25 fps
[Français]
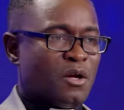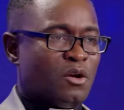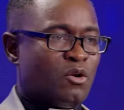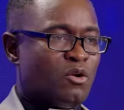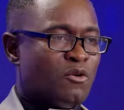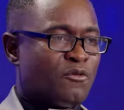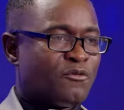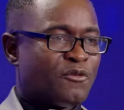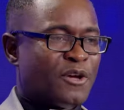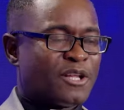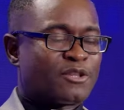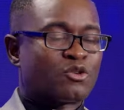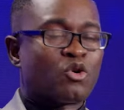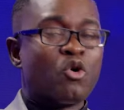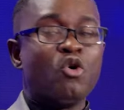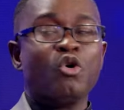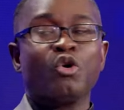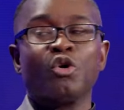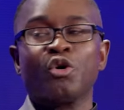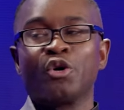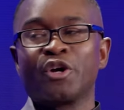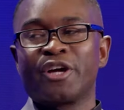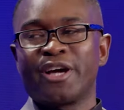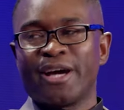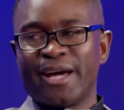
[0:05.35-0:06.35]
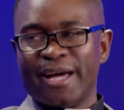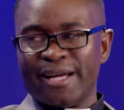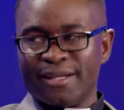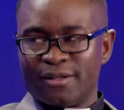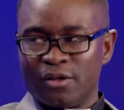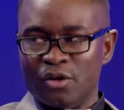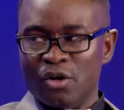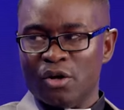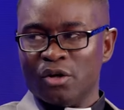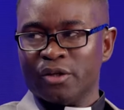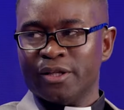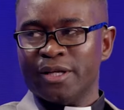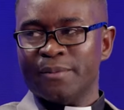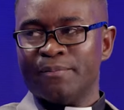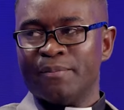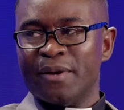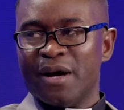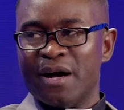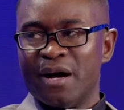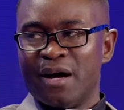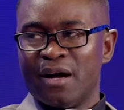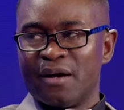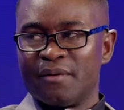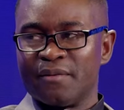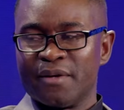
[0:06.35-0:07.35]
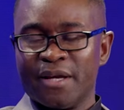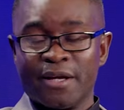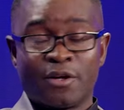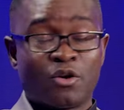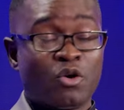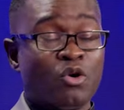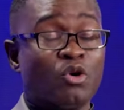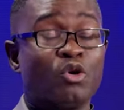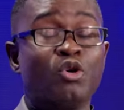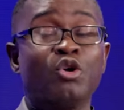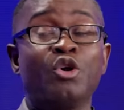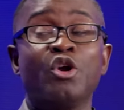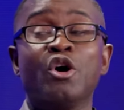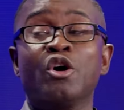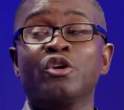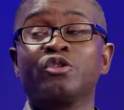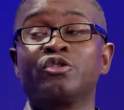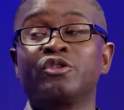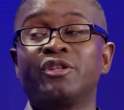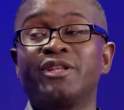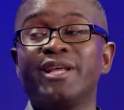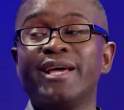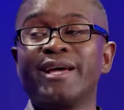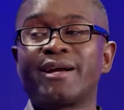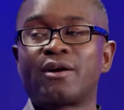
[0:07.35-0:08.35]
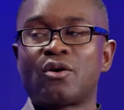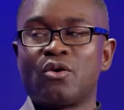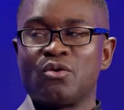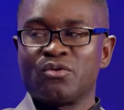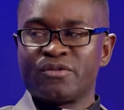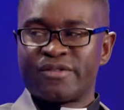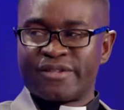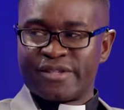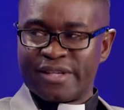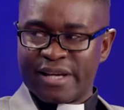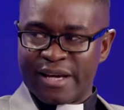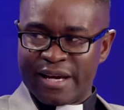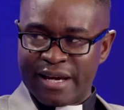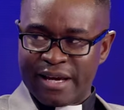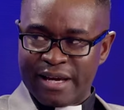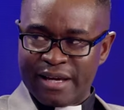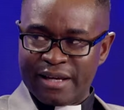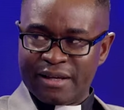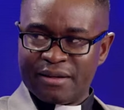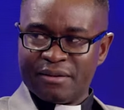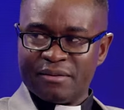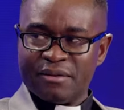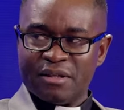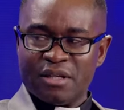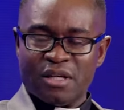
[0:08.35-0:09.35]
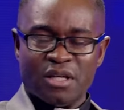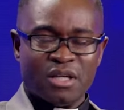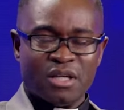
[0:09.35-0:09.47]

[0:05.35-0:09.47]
le fait qu'on regrette leur départ et qu'on le leur déconseille.